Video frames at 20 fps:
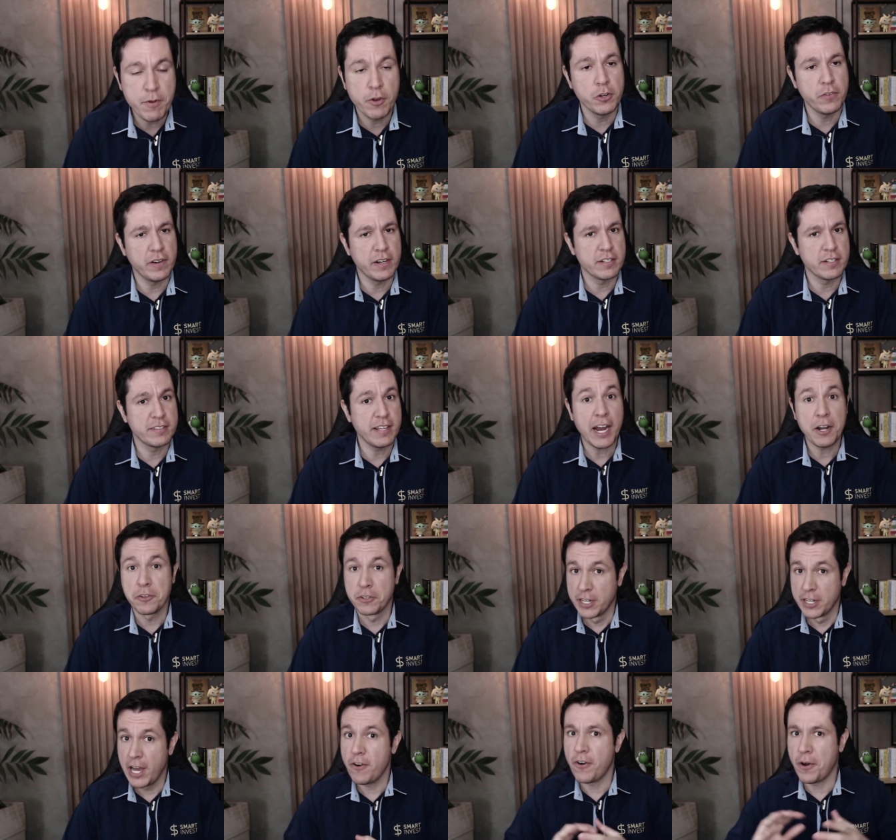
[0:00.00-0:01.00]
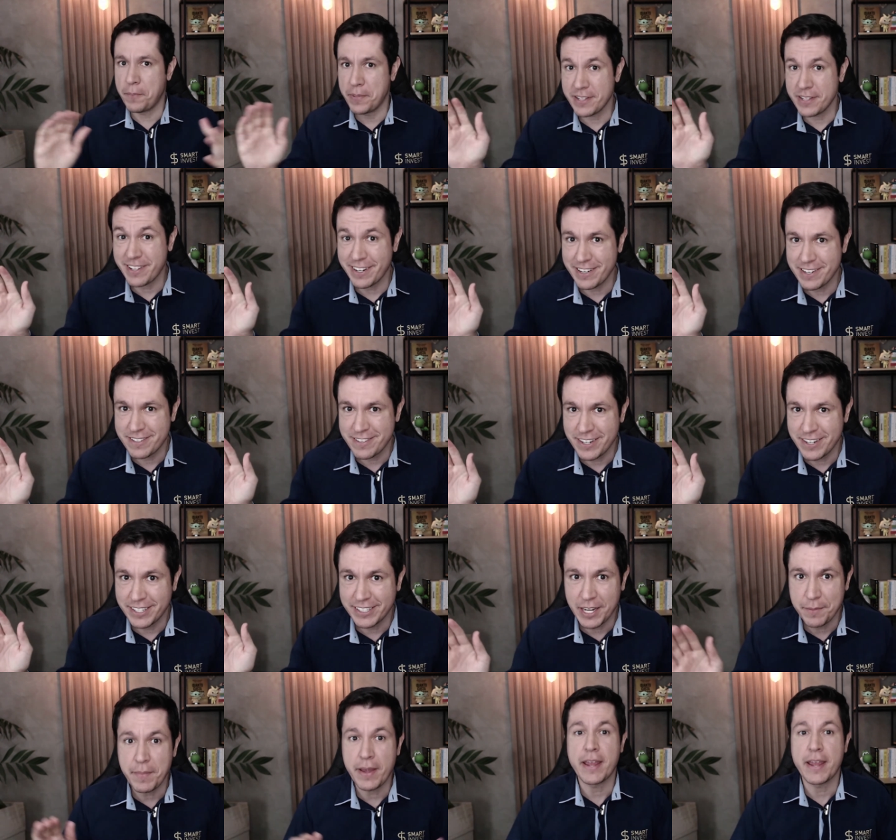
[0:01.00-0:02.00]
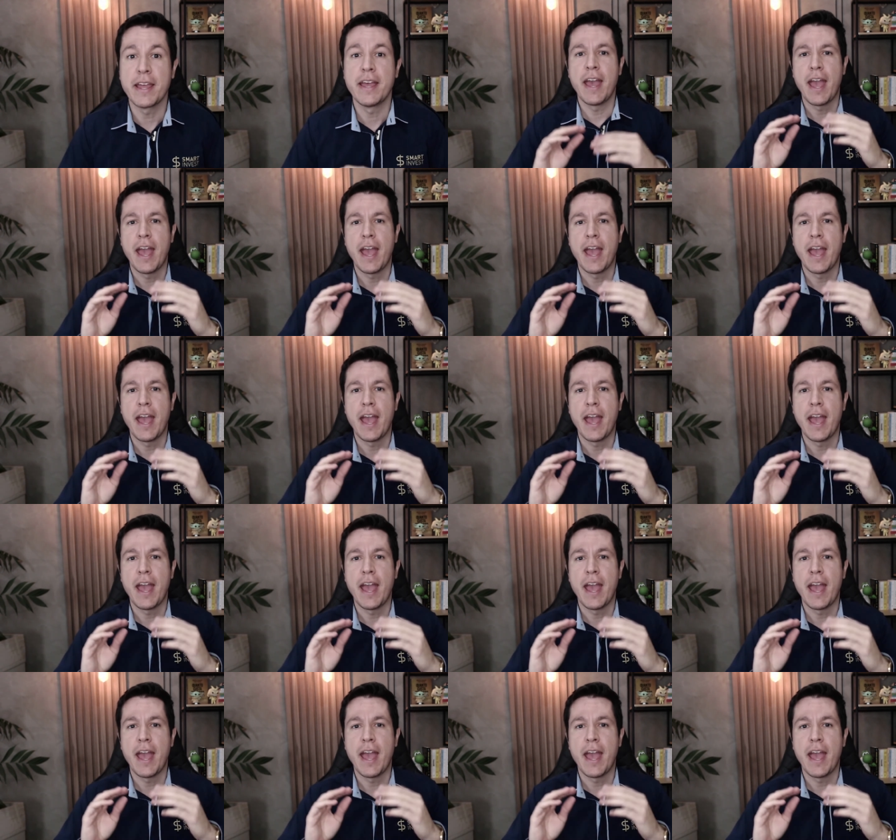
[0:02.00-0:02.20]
aniversário? Não, apesar de ser também.